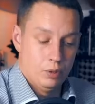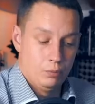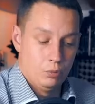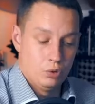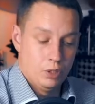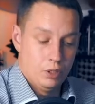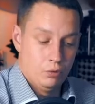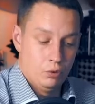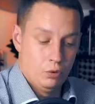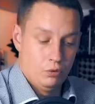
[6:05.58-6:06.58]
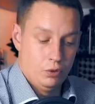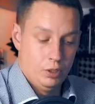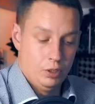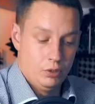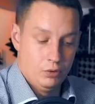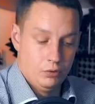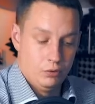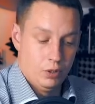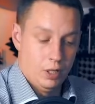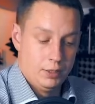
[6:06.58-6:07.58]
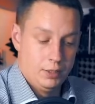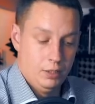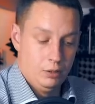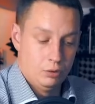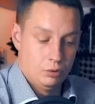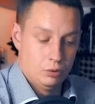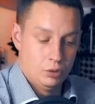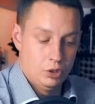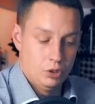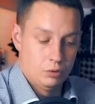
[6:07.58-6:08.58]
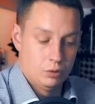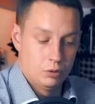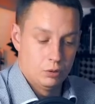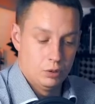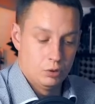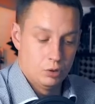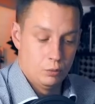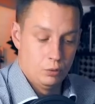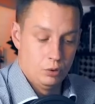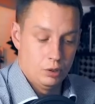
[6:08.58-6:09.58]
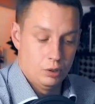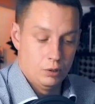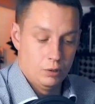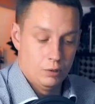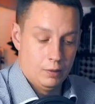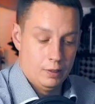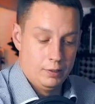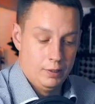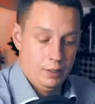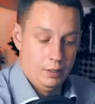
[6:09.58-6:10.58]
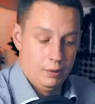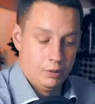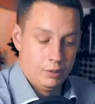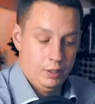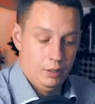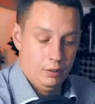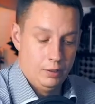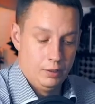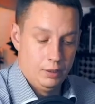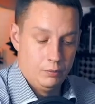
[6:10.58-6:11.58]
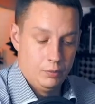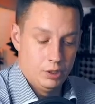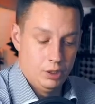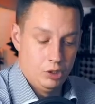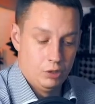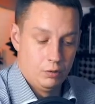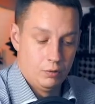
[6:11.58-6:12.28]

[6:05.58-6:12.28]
нам нужно его выделить в отдельную сущность, у которой тоже будет отдельная модель Donate Message.